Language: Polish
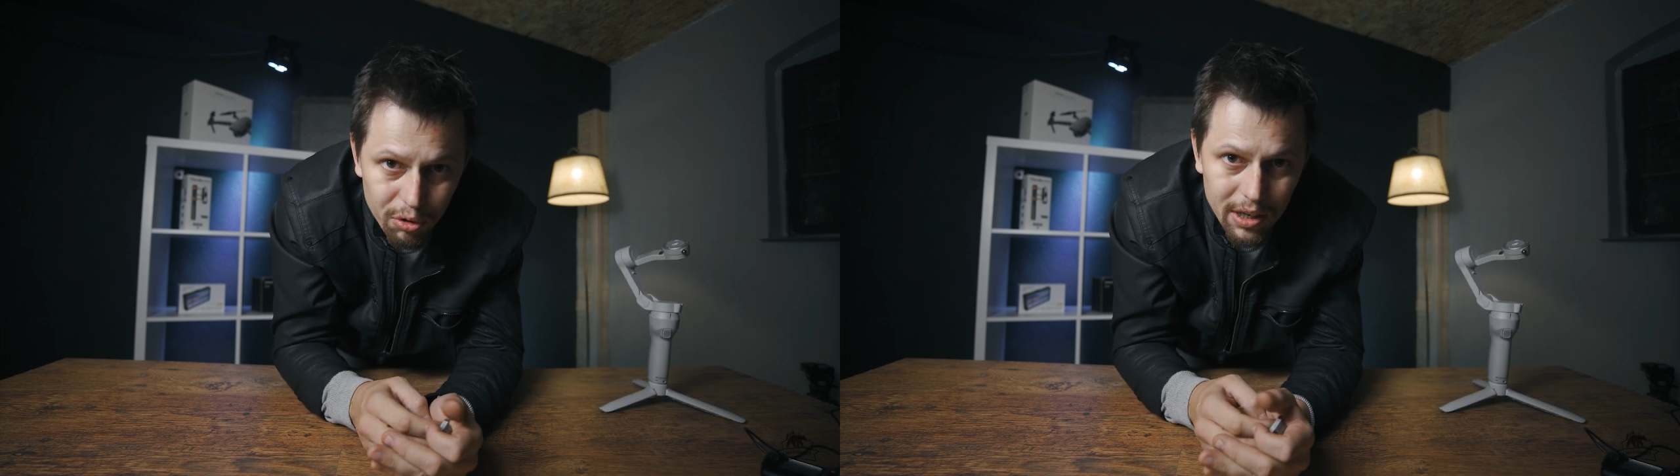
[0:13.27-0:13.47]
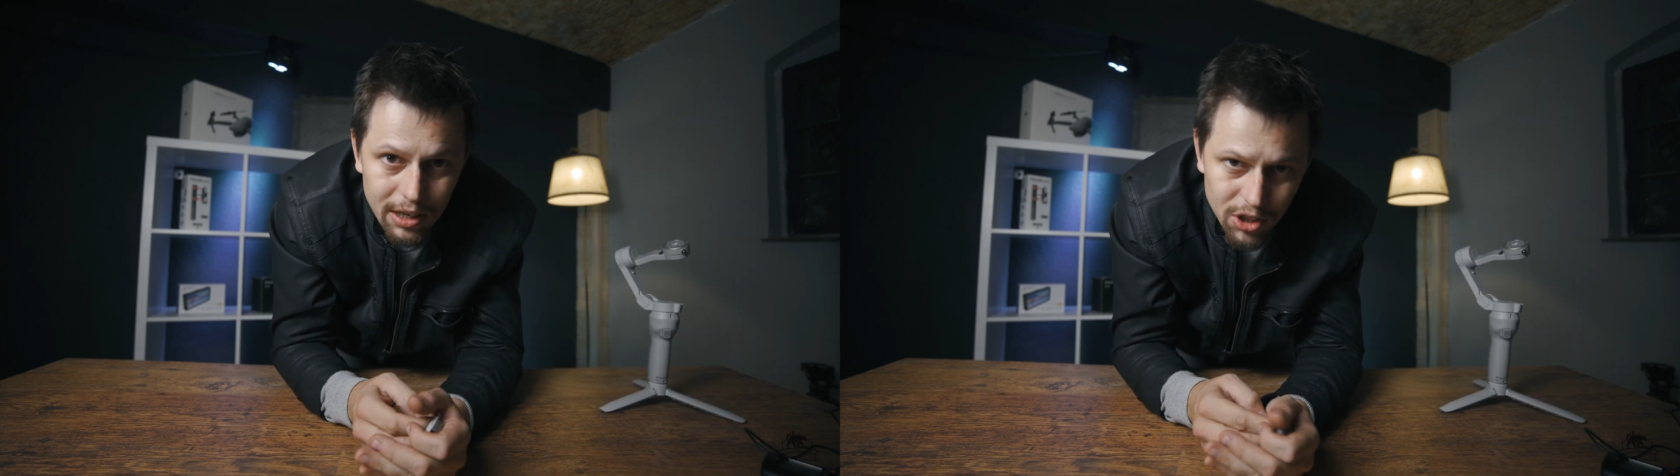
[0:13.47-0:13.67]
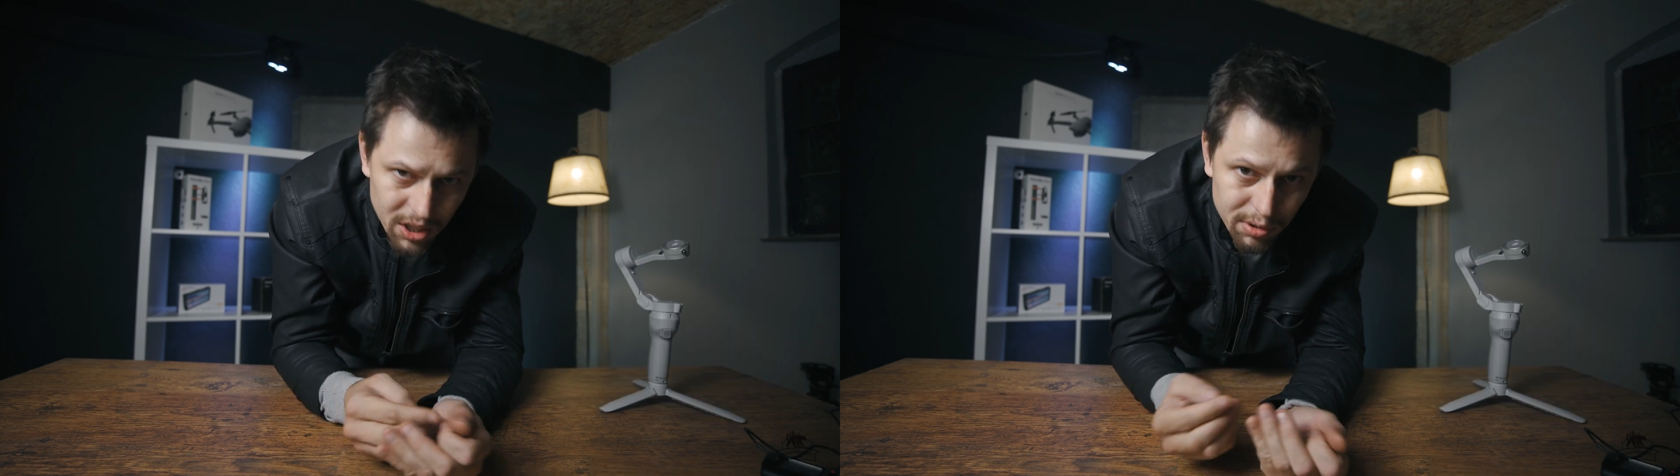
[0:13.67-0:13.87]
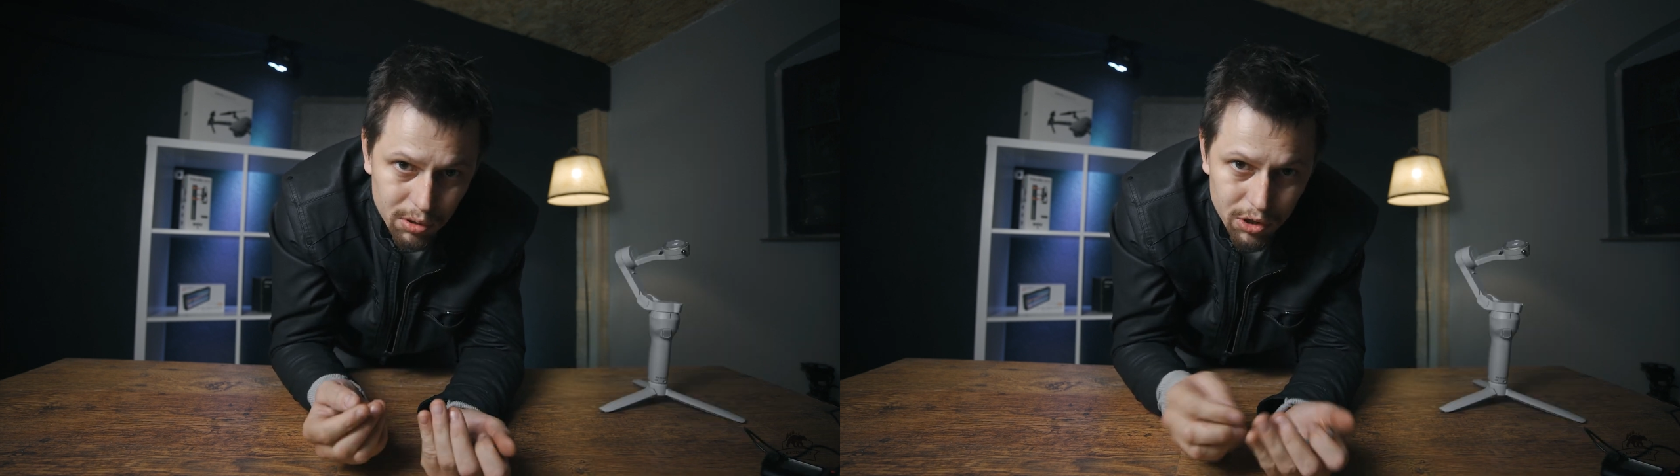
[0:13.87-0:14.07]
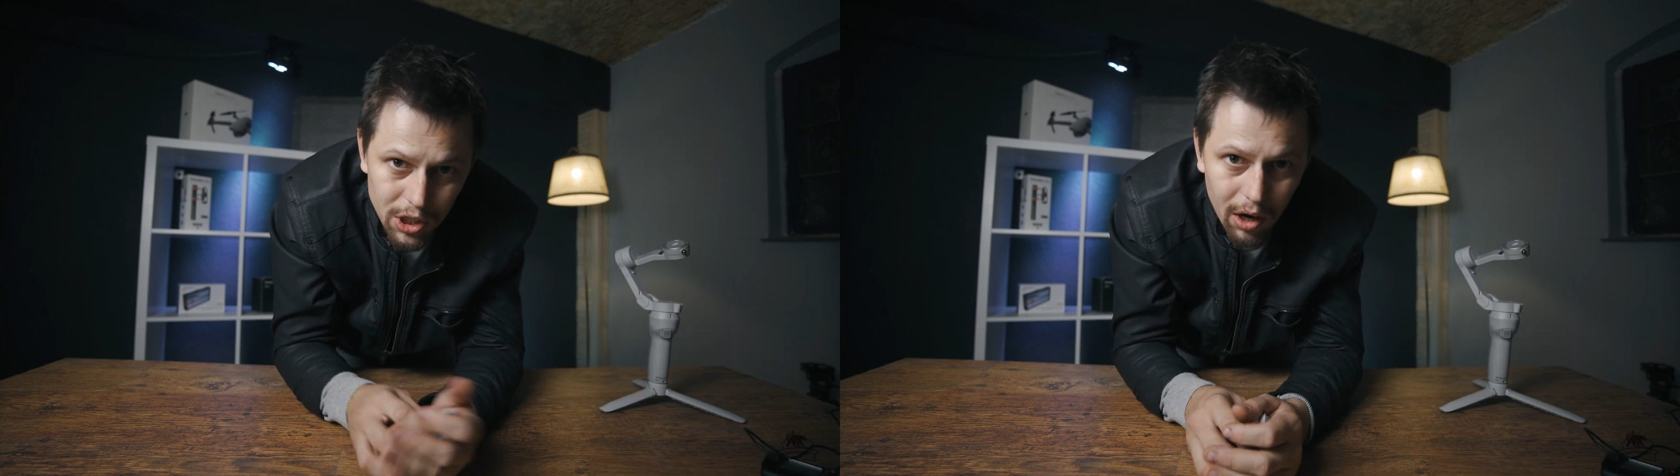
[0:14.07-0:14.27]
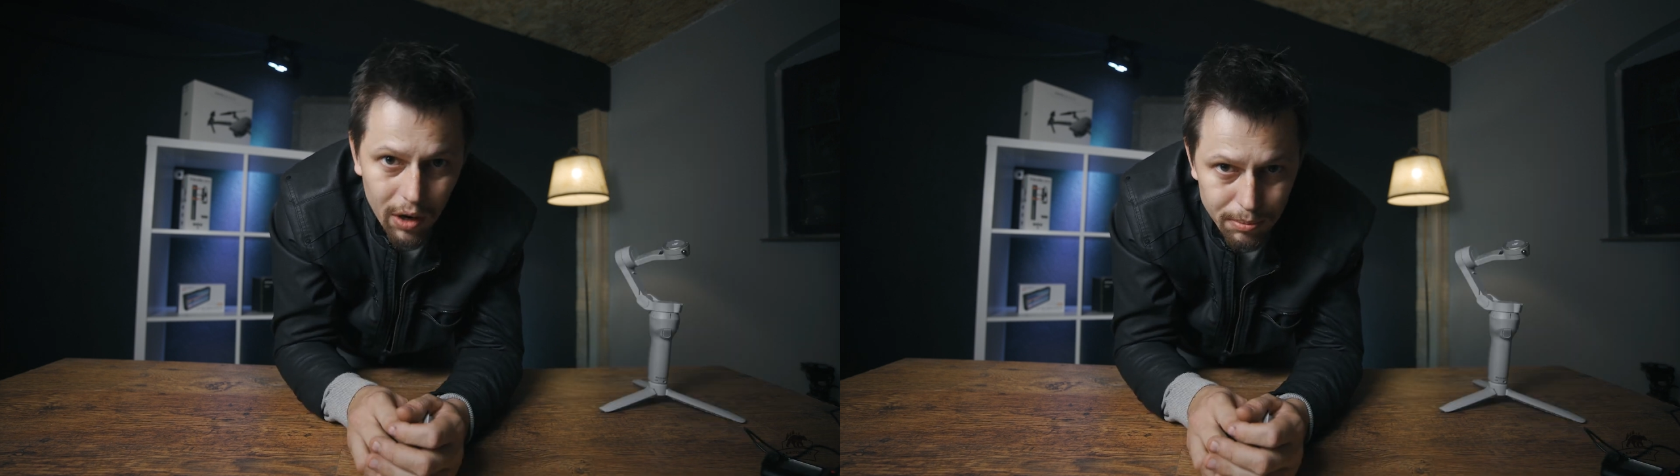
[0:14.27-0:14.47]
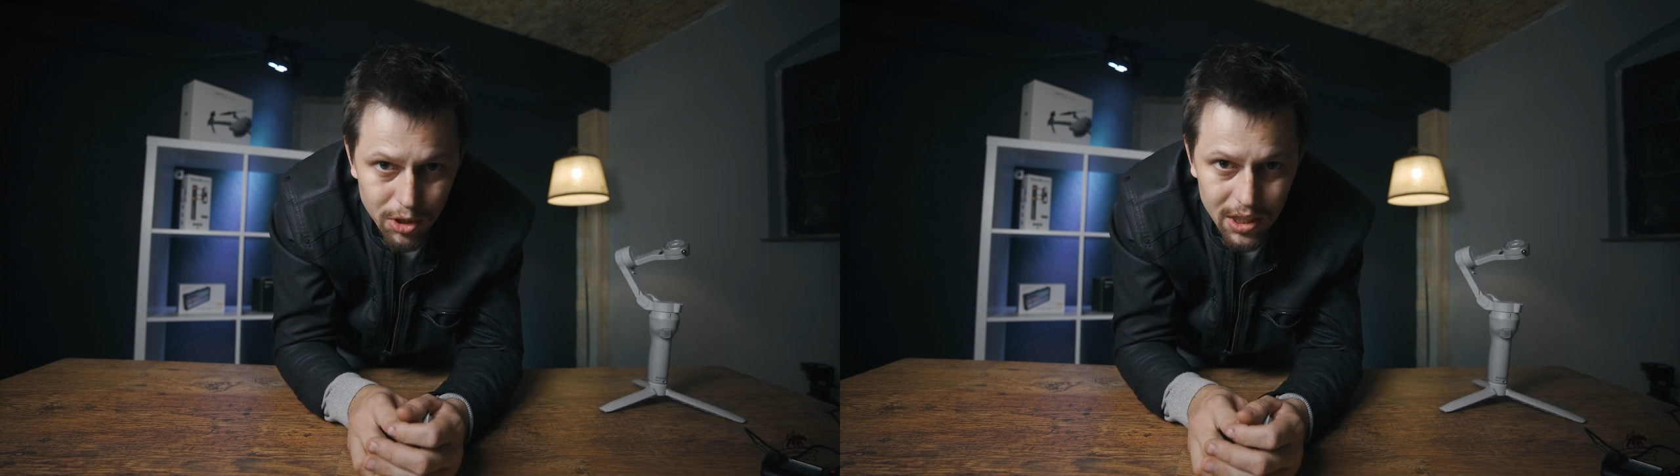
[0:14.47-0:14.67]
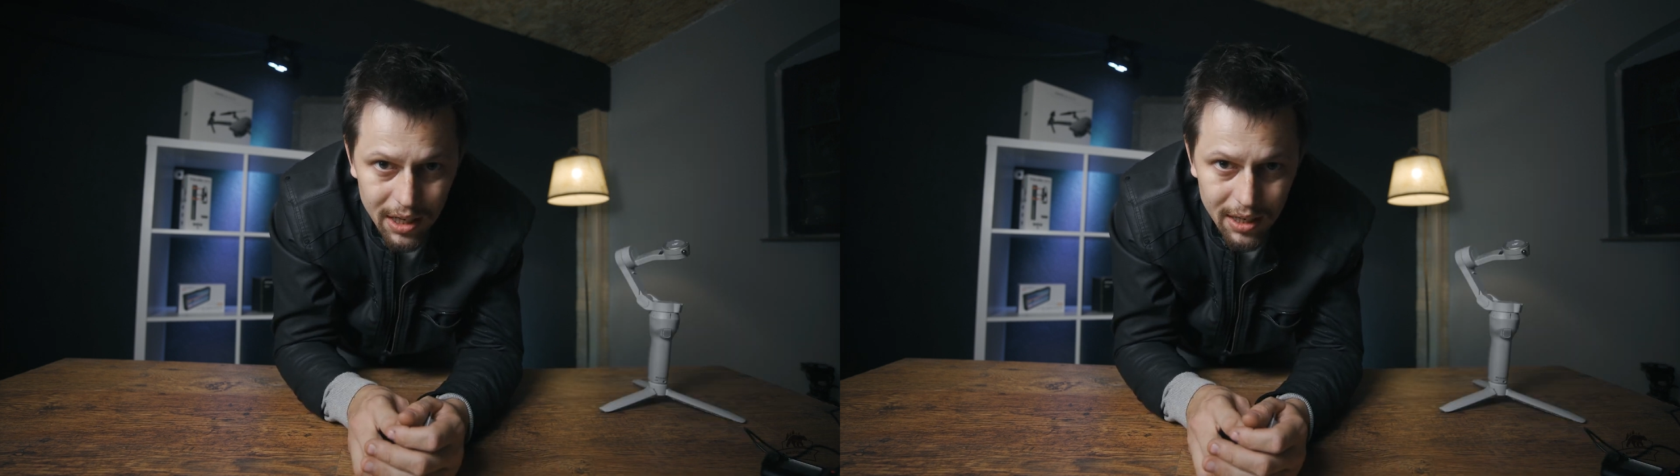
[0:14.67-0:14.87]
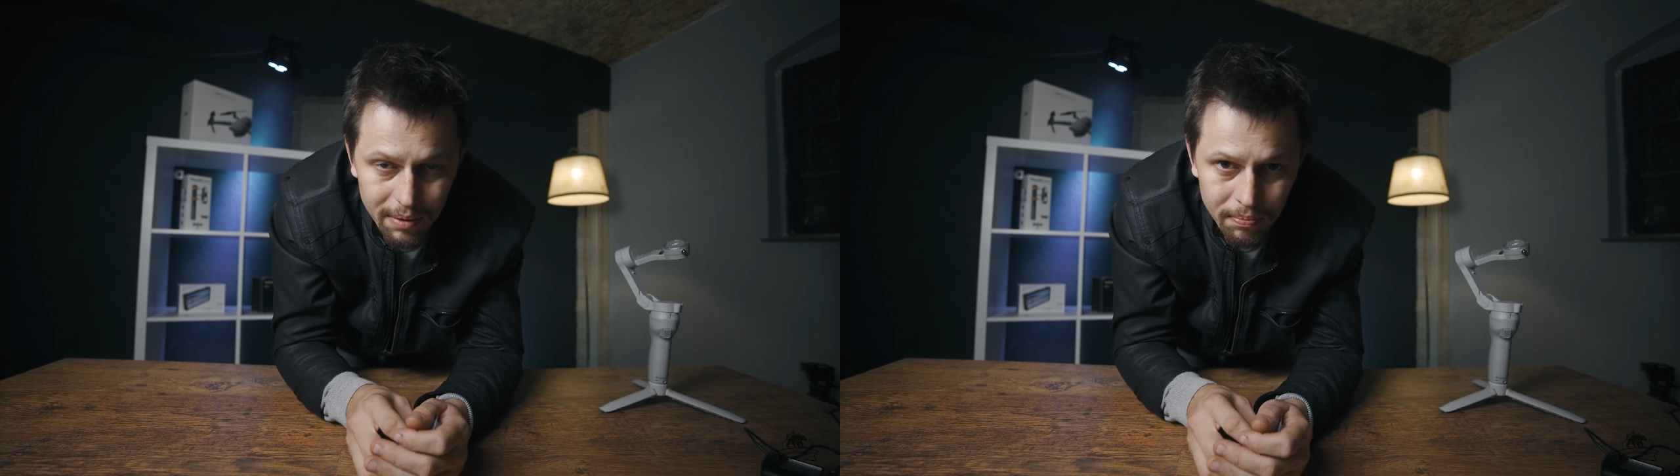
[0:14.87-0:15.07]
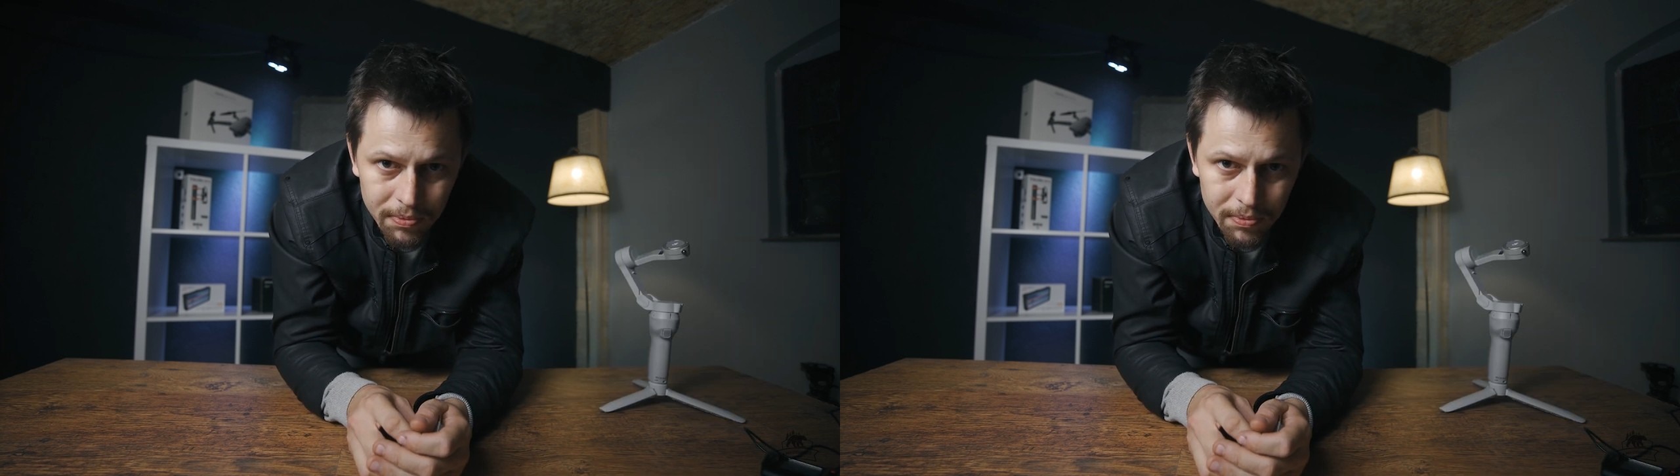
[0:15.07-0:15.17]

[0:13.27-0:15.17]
4, czyli w skrócie OM4,